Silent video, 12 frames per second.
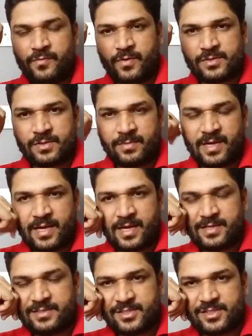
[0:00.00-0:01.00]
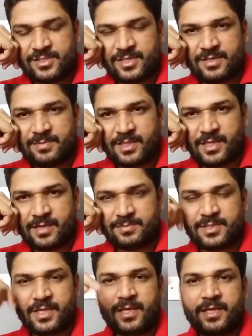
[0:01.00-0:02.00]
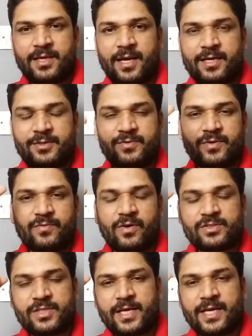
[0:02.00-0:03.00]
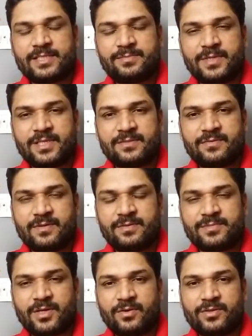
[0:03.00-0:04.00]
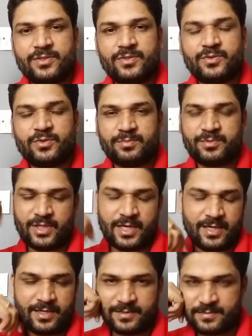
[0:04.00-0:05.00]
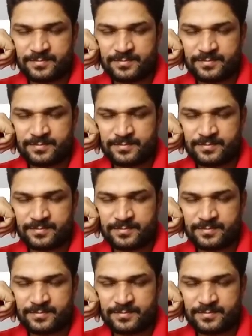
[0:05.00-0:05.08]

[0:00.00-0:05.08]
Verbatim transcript: What's up guys, this is Shankar Pratap Singh and you are watching SPS Films on YouTube channel.